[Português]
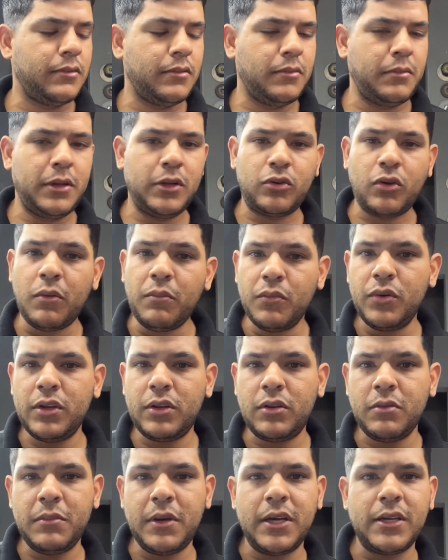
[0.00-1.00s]
Aumentou
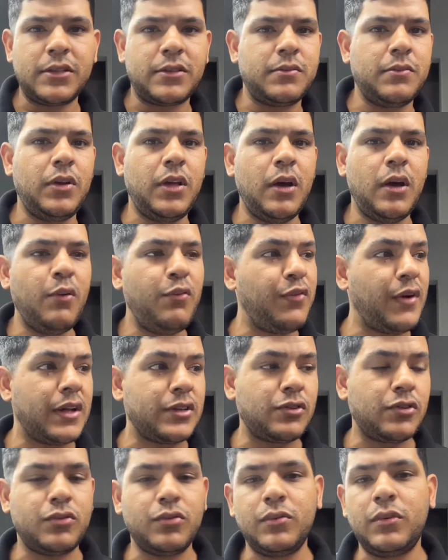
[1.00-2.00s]
muito mesmo. E eu
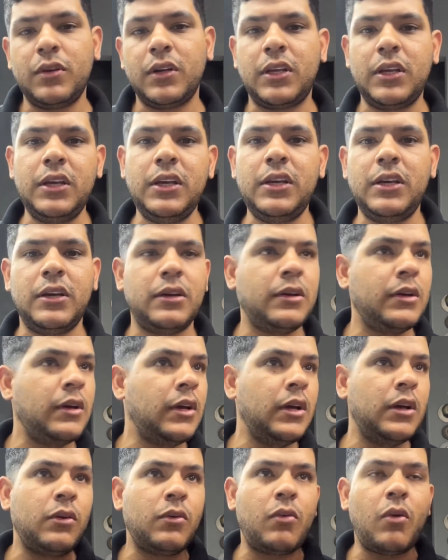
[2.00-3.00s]
faço tudo aqui,
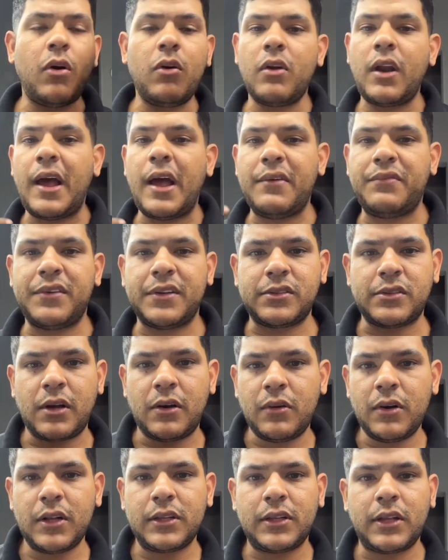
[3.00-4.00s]
corro lá, faço a
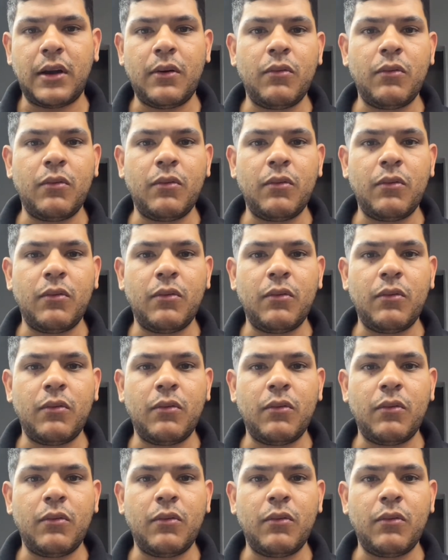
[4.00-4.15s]
rota.